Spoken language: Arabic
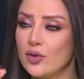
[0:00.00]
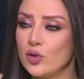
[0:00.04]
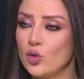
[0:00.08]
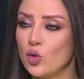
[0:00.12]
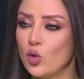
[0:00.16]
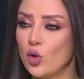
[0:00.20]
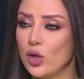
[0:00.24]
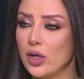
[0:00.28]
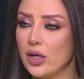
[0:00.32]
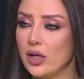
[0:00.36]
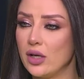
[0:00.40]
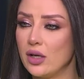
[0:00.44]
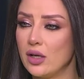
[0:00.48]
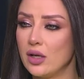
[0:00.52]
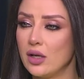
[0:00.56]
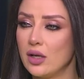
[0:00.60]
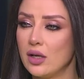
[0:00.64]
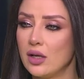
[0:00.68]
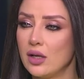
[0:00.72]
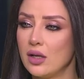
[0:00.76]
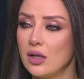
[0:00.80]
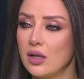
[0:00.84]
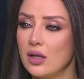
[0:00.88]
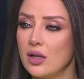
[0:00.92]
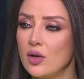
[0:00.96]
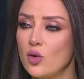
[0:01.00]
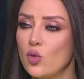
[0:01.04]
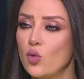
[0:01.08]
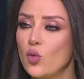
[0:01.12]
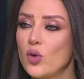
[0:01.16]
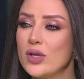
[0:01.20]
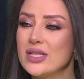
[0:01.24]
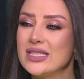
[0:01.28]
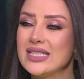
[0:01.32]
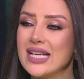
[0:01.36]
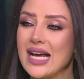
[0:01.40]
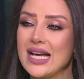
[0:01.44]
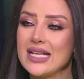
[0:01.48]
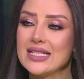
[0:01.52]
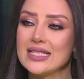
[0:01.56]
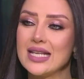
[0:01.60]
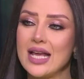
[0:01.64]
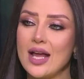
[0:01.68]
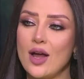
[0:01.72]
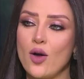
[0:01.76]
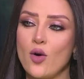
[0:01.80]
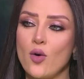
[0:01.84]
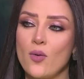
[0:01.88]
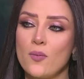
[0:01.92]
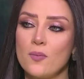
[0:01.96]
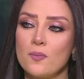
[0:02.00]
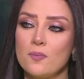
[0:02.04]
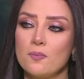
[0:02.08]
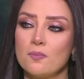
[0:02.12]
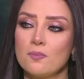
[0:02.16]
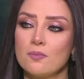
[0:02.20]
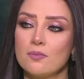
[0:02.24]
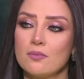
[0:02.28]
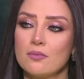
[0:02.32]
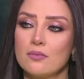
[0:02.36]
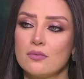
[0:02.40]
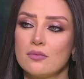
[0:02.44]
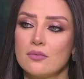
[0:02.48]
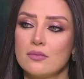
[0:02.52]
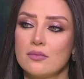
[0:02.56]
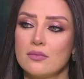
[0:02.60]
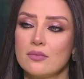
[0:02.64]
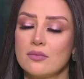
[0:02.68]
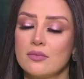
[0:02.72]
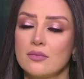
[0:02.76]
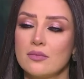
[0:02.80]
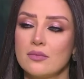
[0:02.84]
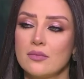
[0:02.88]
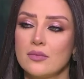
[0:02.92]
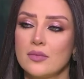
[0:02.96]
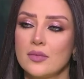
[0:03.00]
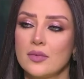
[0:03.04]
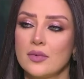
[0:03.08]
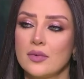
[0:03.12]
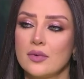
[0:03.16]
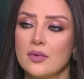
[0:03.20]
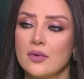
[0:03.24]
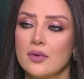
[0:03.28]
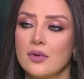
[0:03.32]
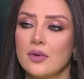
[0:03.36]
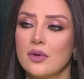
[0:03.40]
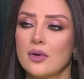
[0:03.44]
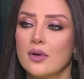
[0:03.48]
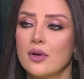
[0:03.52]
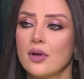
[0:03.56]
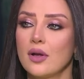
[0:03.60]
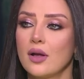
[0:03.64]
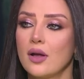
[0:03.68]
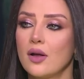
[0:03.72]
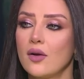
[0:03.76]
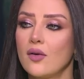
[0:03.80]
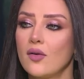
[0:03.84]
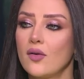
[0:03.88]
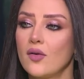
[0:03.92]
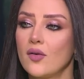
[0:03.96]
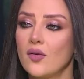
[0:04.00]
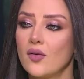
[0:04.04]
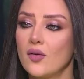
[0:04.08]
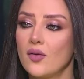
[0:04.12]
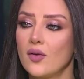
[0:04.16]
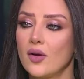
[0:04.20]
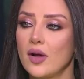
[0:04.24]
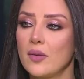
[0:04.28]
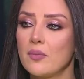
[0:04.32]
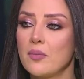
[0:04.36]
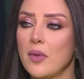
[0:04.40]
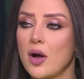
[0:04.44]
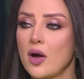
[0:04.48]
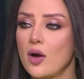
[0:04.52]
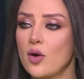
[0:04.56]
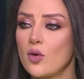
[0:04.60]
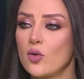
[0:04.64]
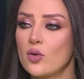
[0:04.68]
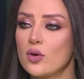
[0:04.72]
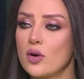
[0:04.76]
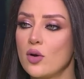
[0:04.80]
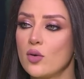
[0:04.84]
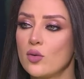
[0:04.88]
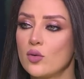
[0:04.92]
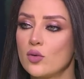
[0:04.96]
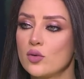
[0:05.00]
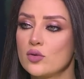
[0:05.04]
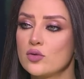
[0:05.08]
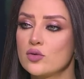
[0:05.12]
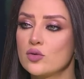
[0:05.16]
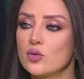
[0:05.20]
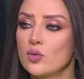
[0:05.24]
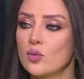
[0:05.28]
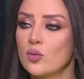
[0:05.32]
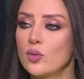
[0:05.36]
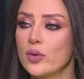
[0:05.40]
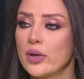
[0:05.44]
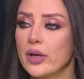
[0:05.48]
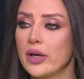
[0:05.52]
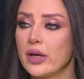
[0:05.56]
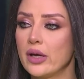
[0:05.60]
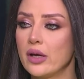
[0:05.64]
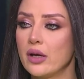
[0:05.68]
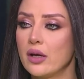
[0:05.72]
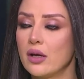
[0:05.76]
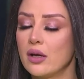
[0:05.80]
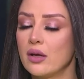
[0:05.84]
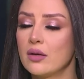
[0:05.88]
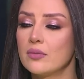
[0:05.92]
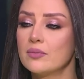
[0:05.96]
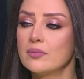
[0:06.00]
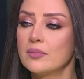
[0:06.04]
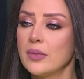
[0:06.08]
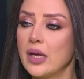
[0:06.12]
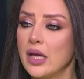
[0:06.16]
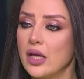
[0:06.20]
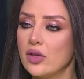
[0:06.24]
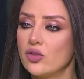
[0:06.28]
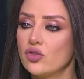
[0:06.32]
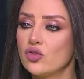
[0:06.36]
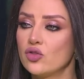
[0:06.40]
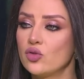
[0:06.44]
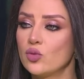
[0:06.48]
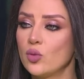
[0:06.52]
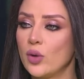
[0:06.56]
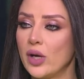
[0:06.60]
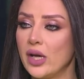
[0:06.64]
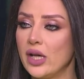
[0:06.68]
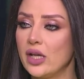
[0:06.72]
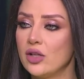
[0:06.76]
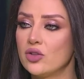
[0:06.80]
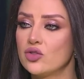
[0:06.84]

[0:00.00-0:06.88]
دول بالظبط بس وانت عايزاهم إيه؟ انا عايزاهم يقللوا النشا عايز اقلل آه، شويه مكرونه ورز وماشي وعيش